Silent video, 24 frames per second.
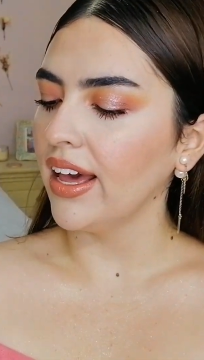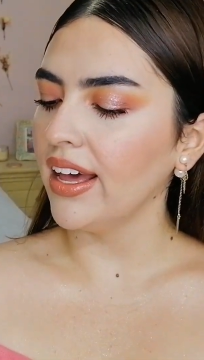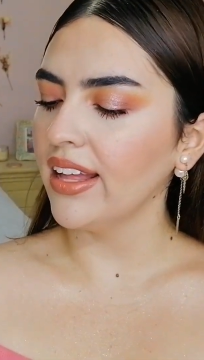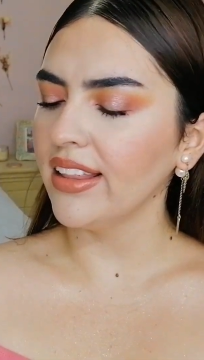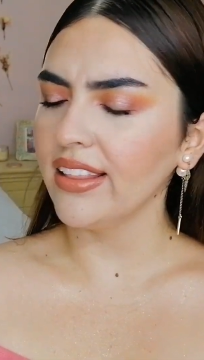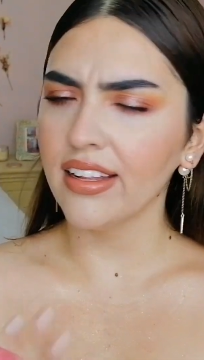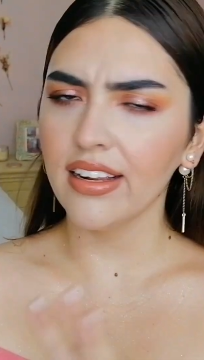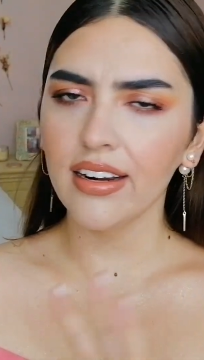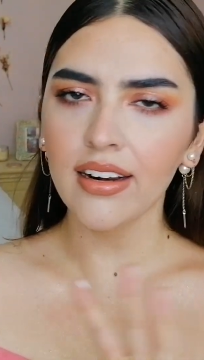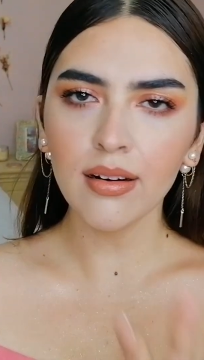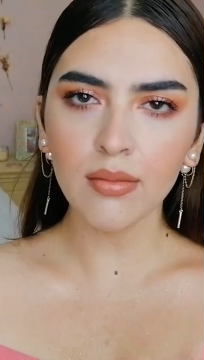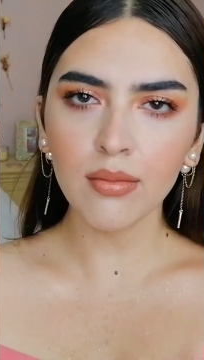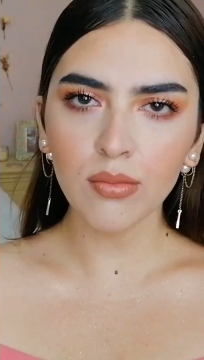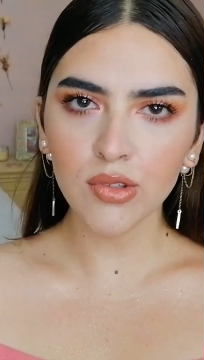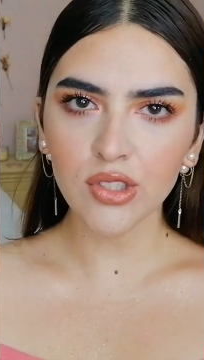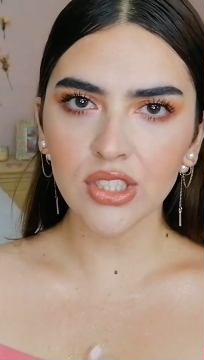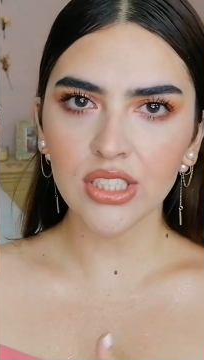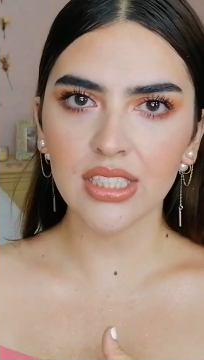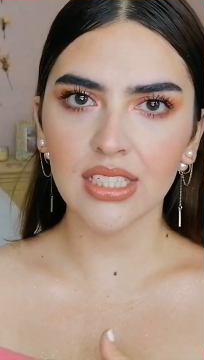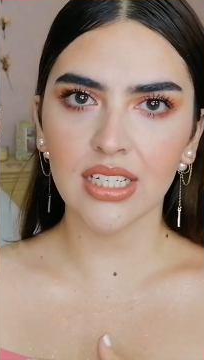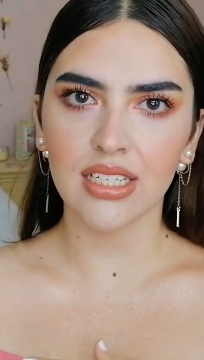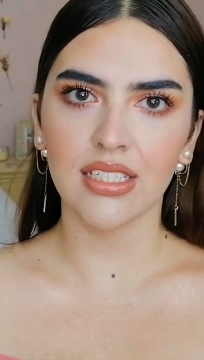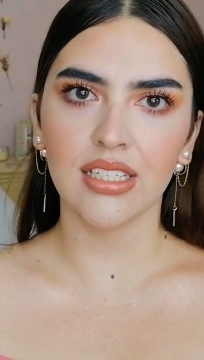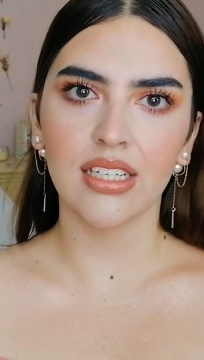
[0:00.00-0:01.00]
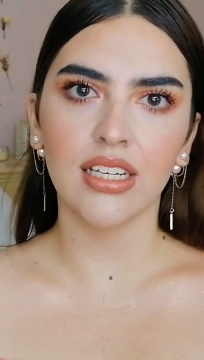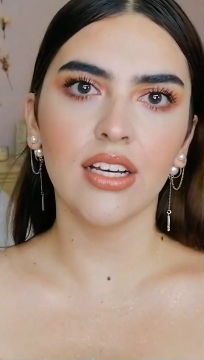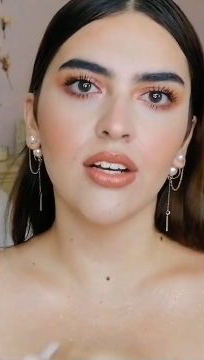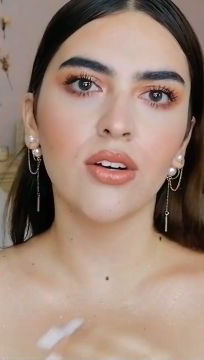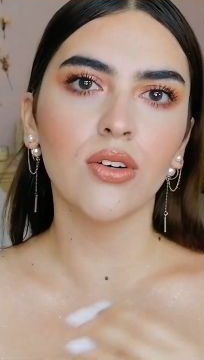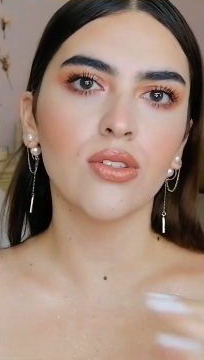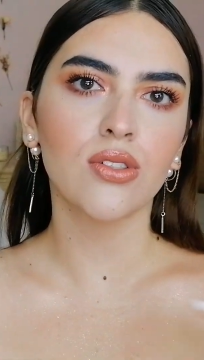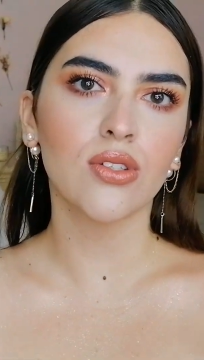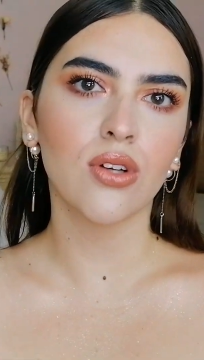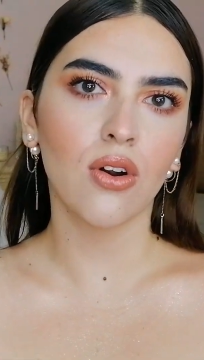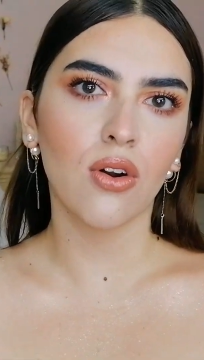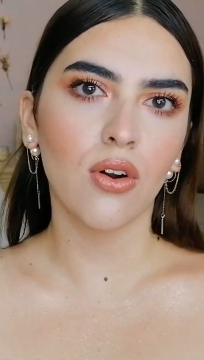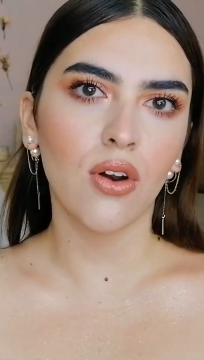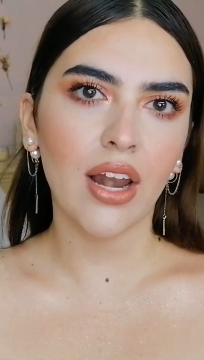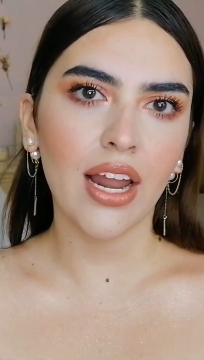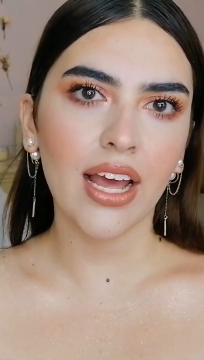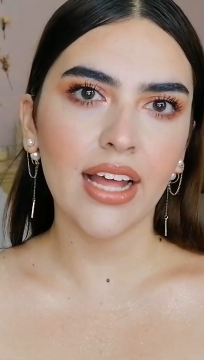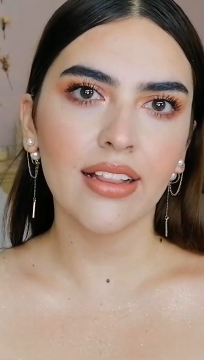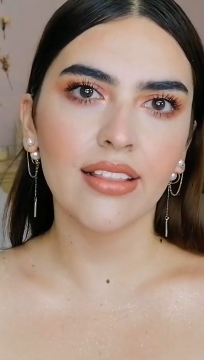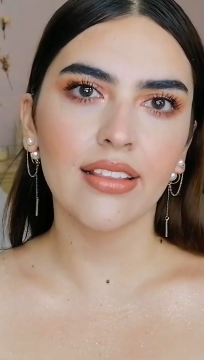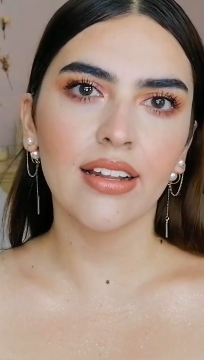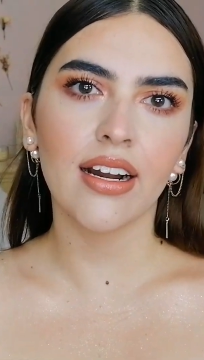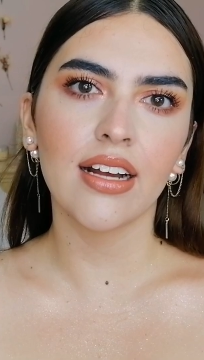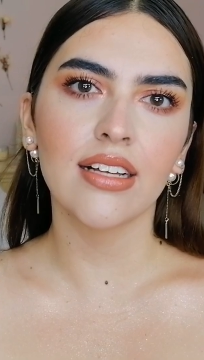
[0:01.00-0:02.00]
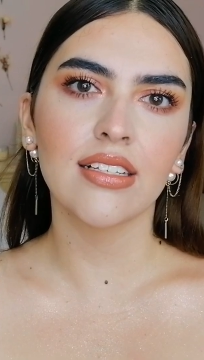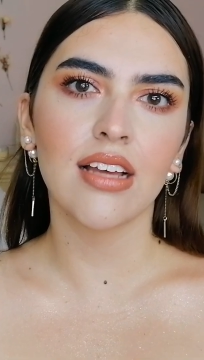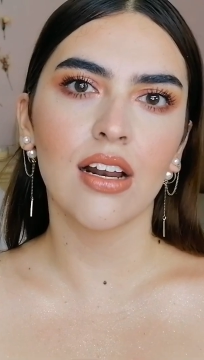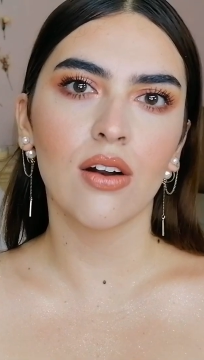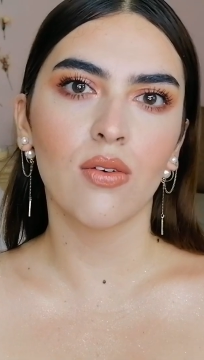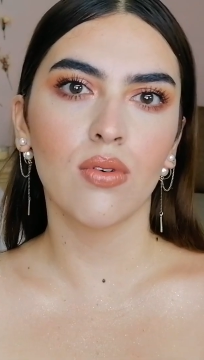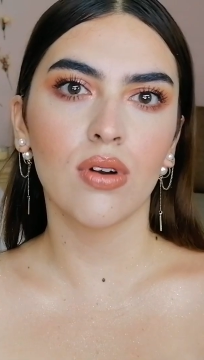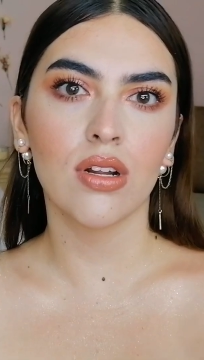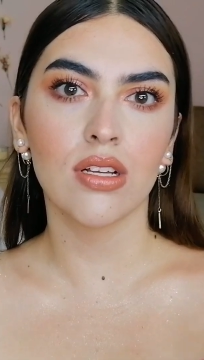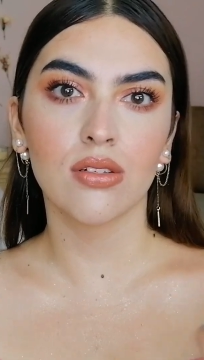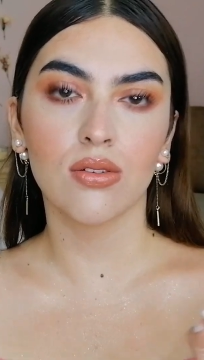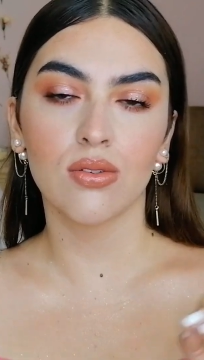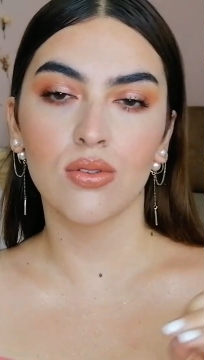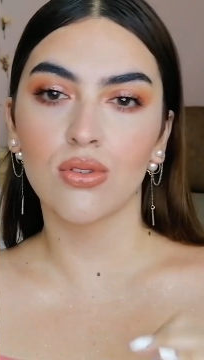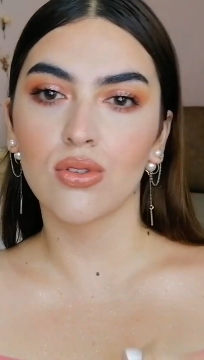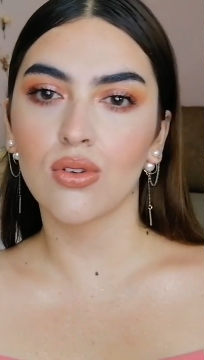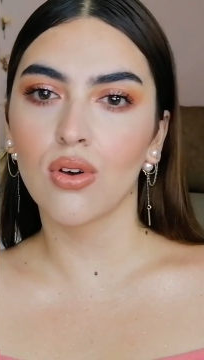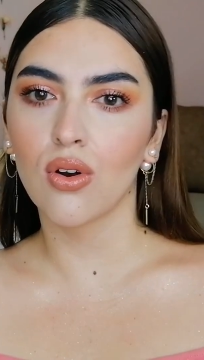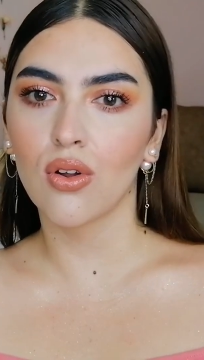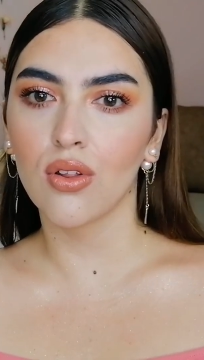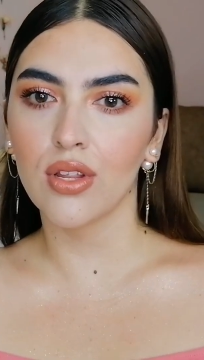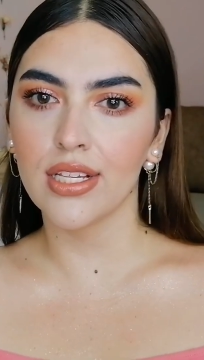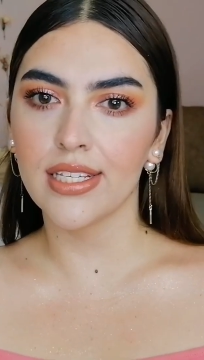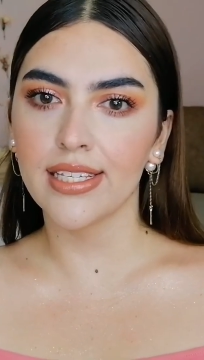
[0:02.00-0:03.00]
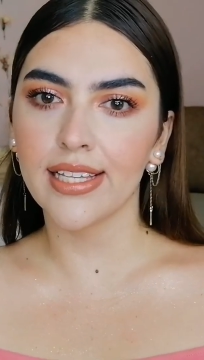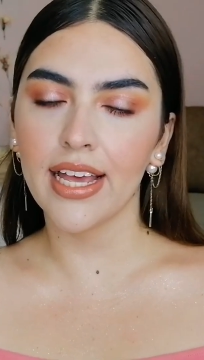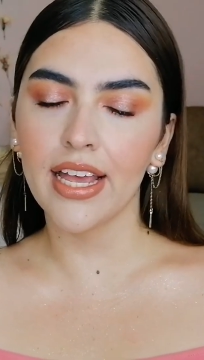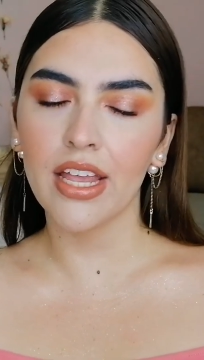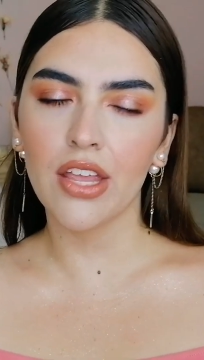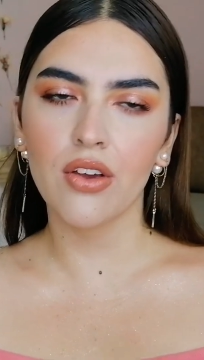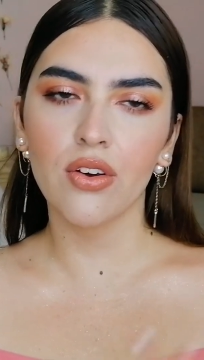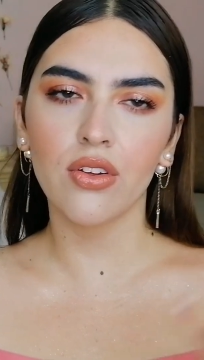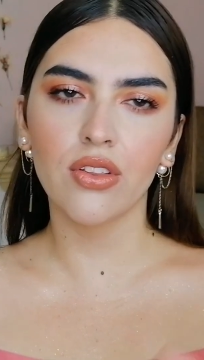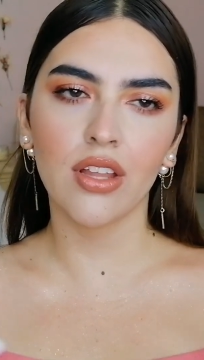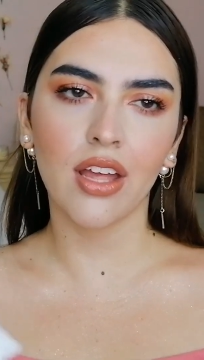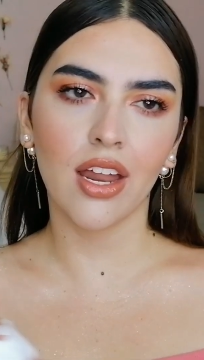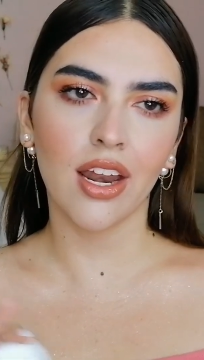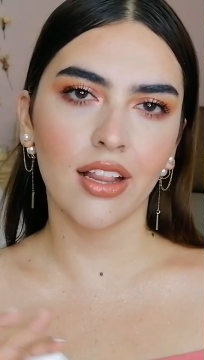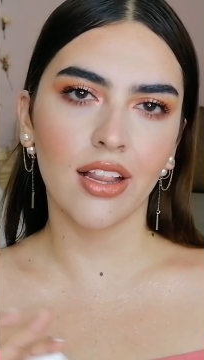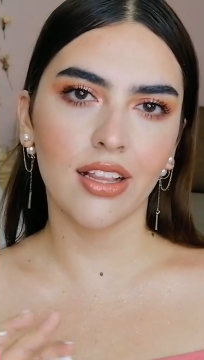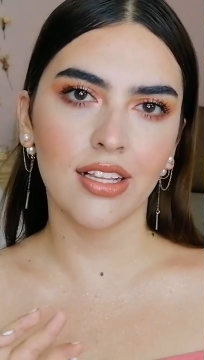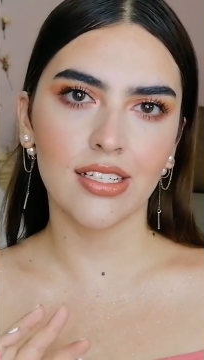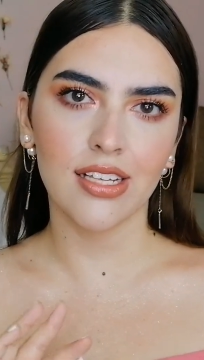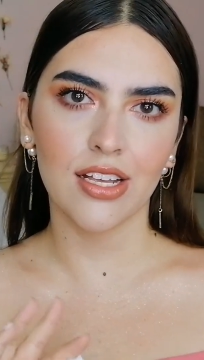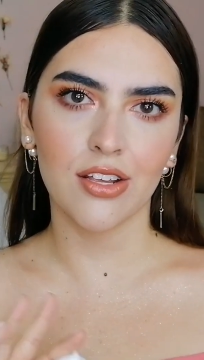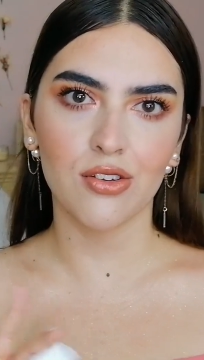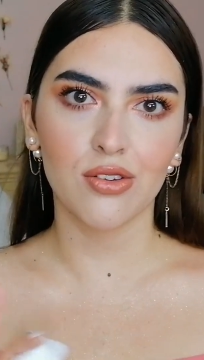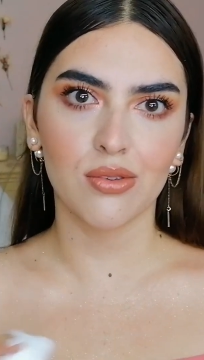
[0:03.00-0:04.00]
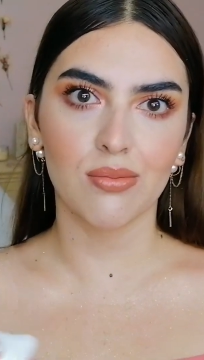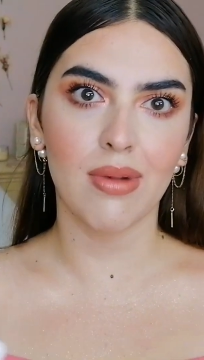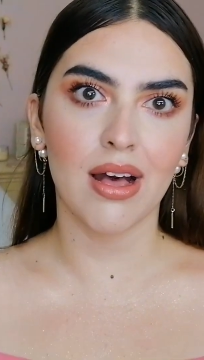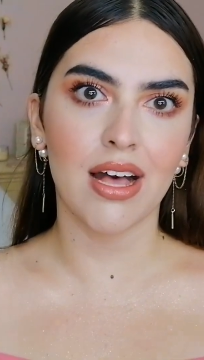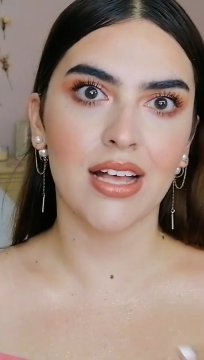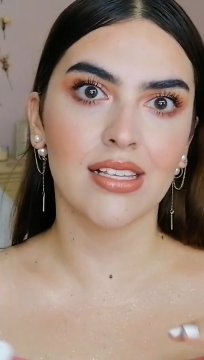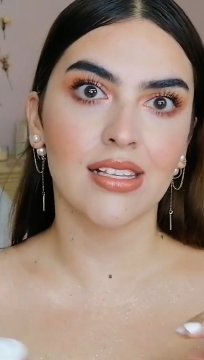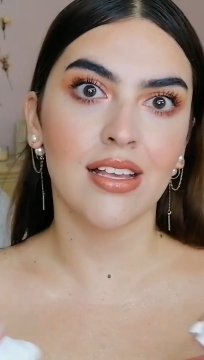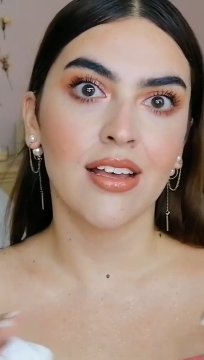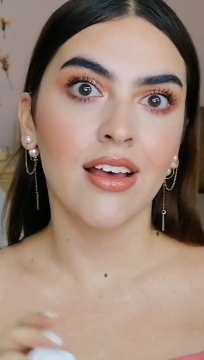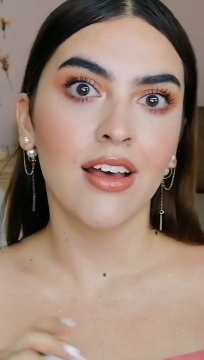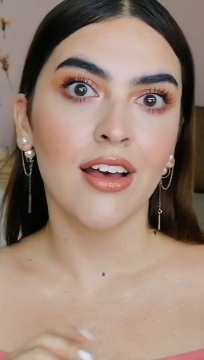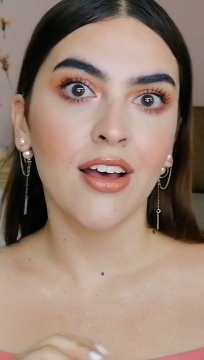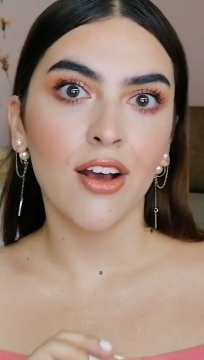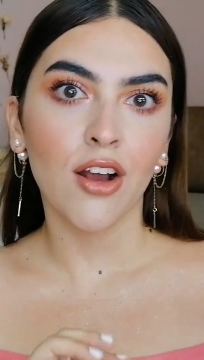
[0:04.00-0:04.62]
eh, tienen muchas así con solo letras, algunas con solo diseño, tienen diseños más